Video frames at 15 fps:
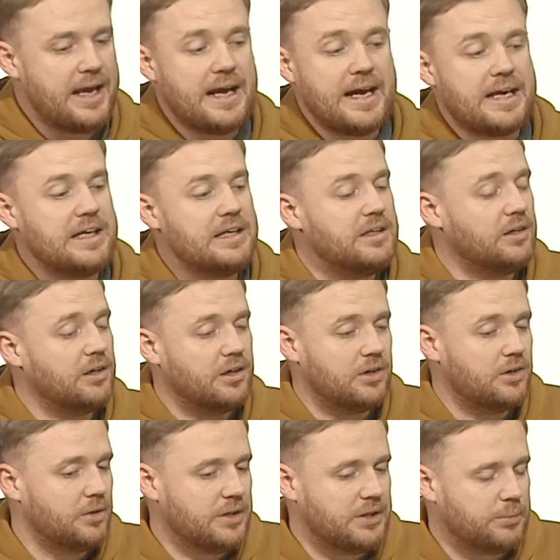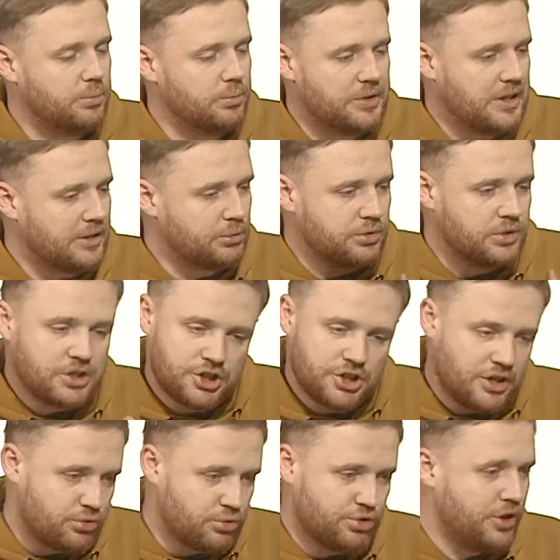И э, я тут даже не
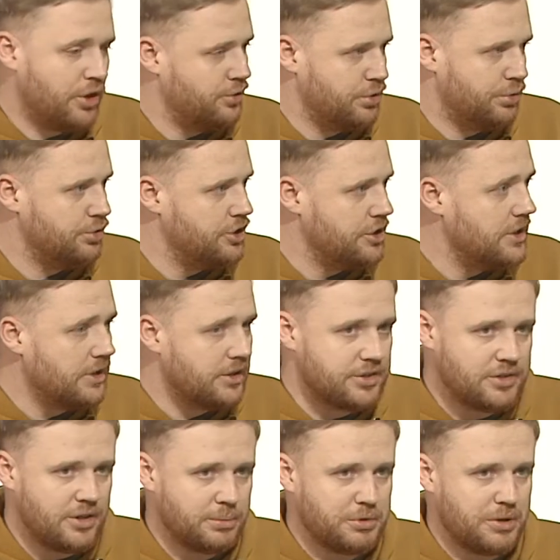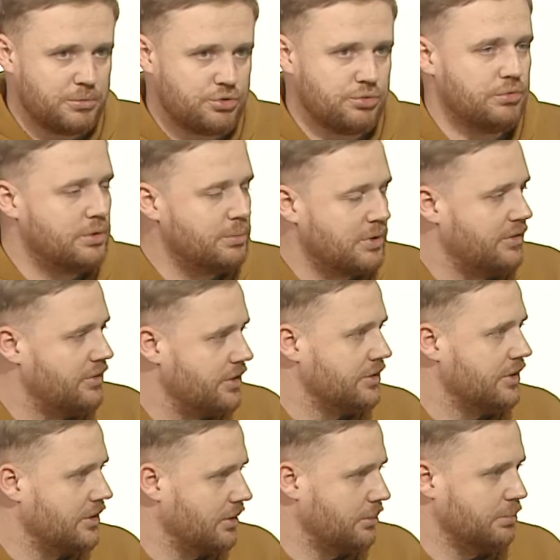осуждаю этих учительниц, да, потому что, ну, им,
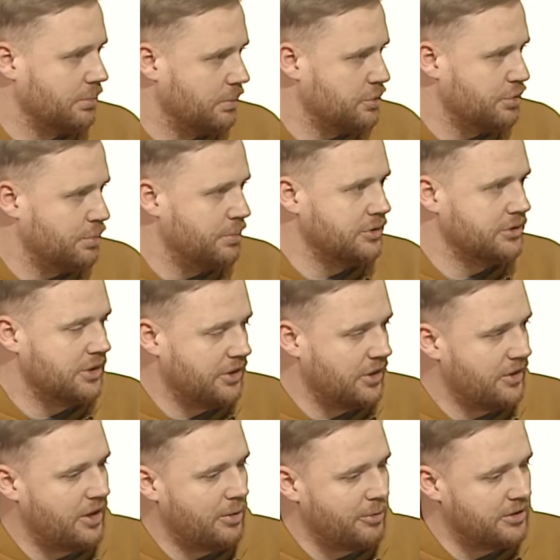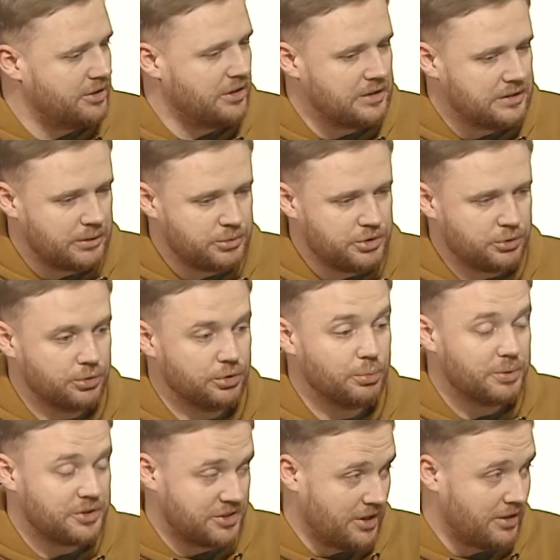наверное, там поступила такая команда, они там делают. Но
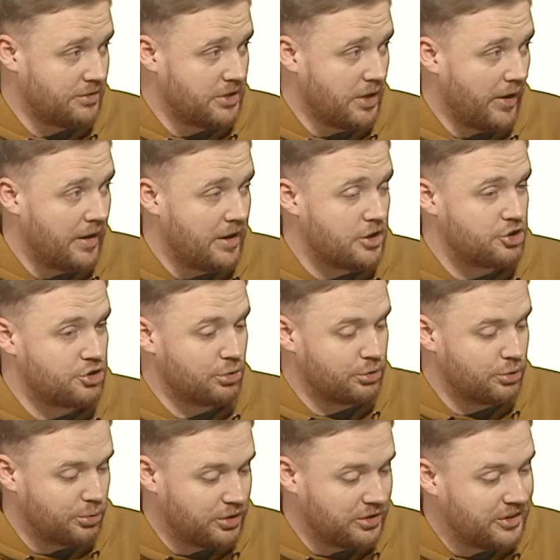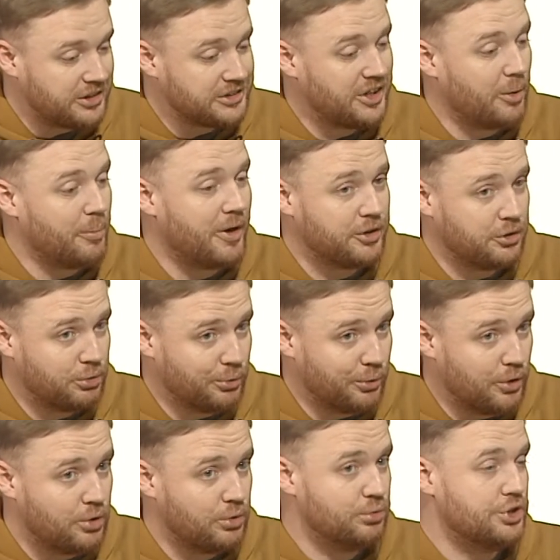представьте, что кто-то дал команду
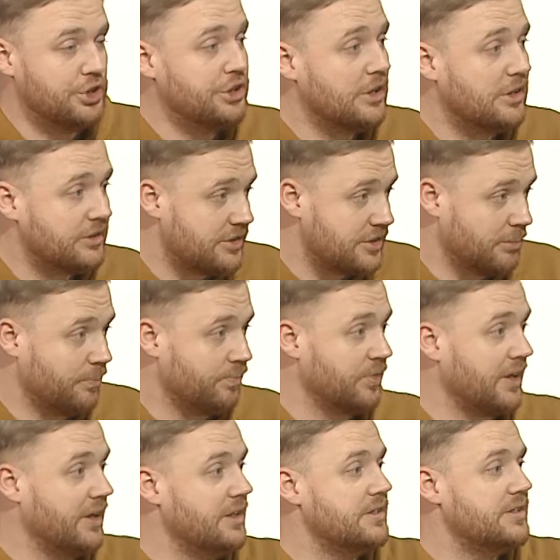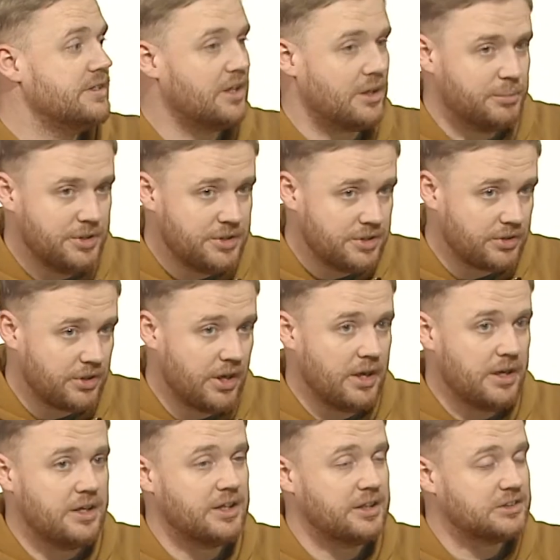учительницам идти на митинг
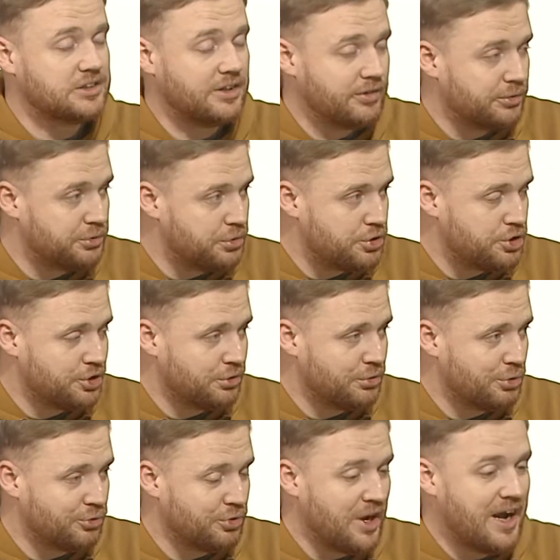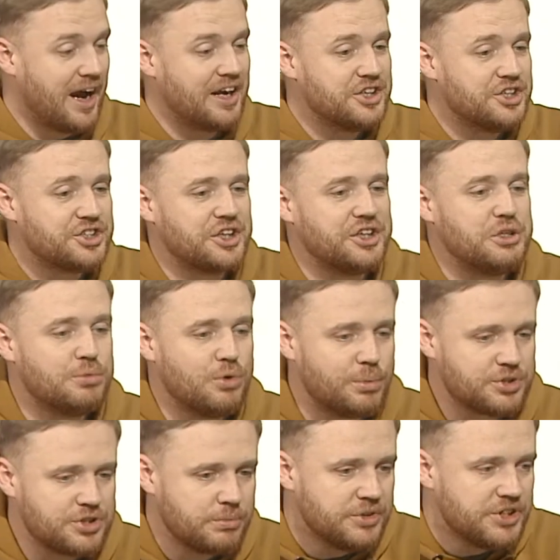и отлавливать учеников. Они же таким
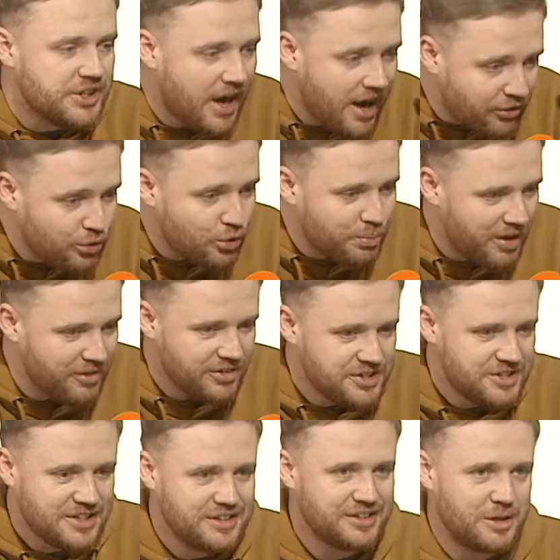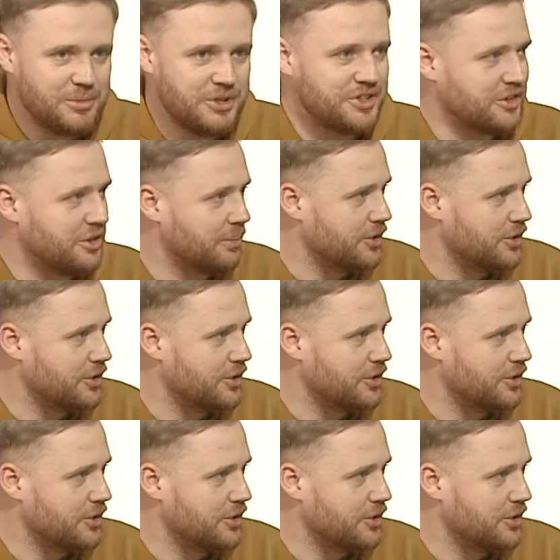образом явку повысили на митинг.